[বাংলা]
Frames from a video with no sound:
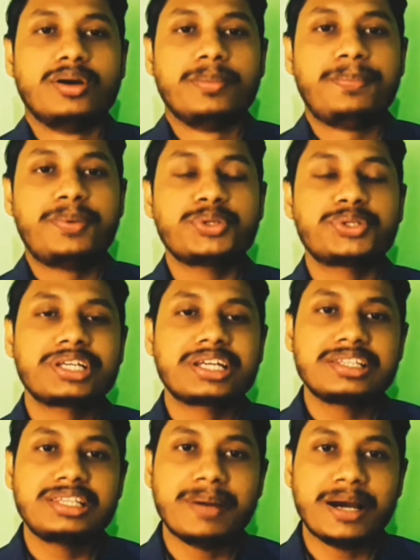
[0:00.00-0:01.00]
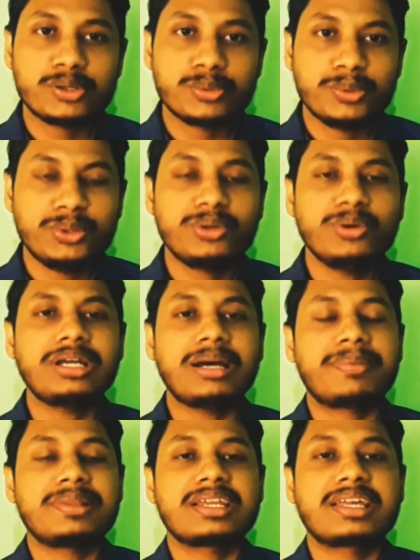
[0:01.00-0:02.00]
প্রিয় শিক্ষার্থী ভাই বন্ধুগণ
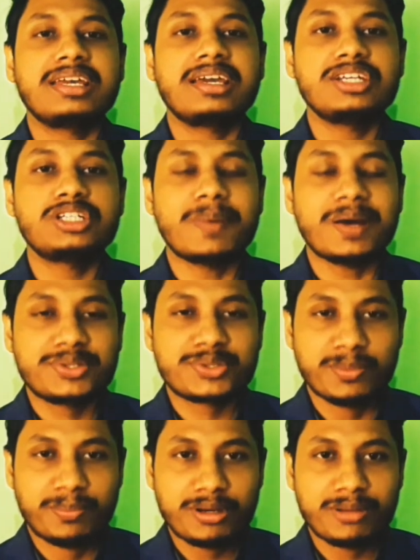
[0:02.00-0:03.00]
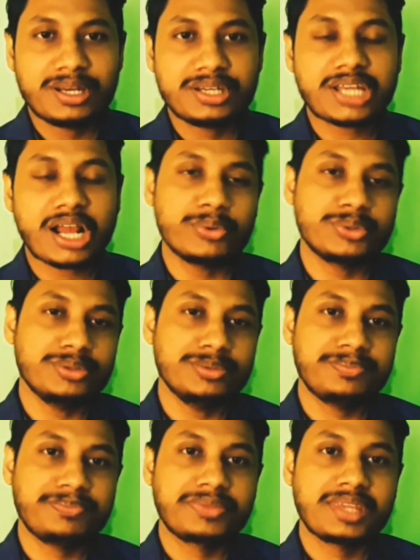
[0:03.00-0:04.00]
আপনাদেরকে ইংলিশ বায়োস্কোপ পরিবারে স্বাগত
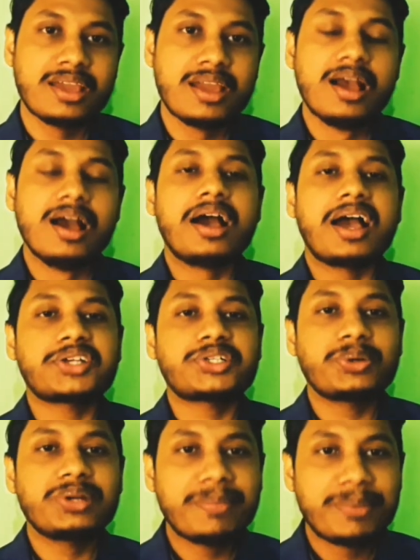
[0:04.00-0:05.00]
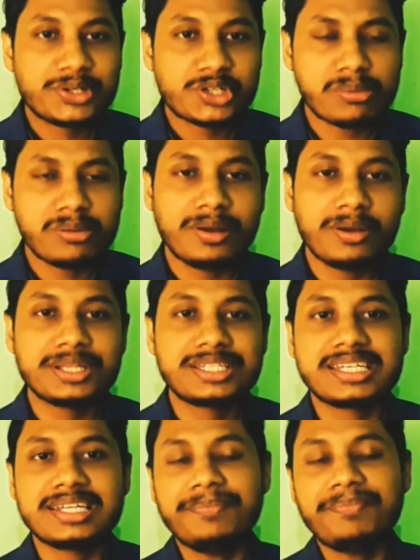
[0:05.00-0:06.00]
আশা করি আপনারা সবাই ভালো
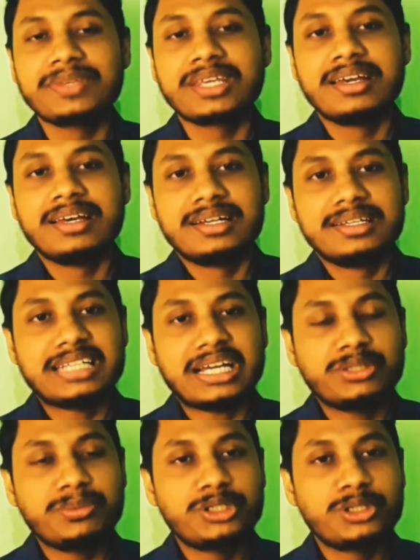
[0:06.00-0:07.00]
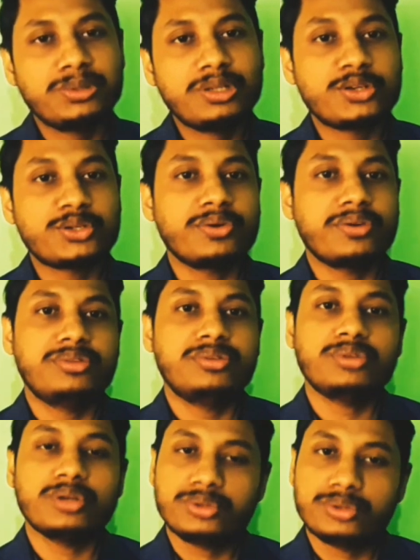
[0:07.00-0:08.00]
আছেন জাতীয় বিশ্ববিদ্যালয় সংক্রান্ত
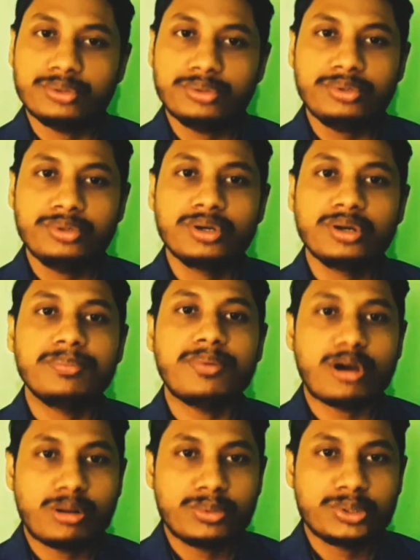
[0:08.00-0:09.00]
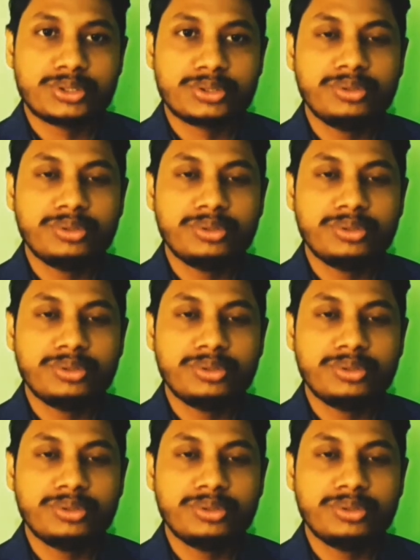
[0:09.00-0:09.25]
তথ্য পরামর্শ